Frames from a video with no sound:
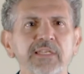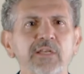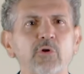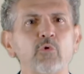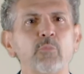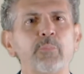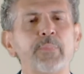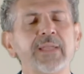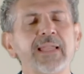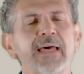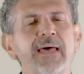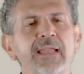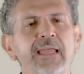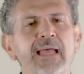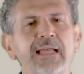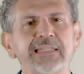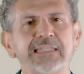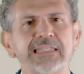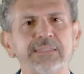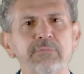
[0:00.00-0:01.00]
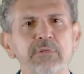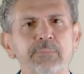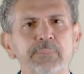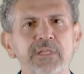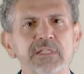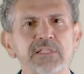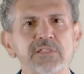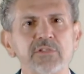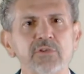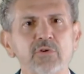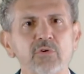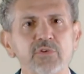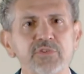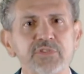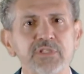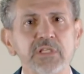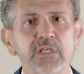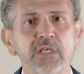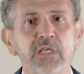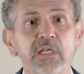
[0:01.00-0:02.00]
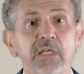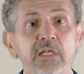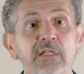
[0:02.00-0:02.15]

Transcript: recuperare attimi preziosi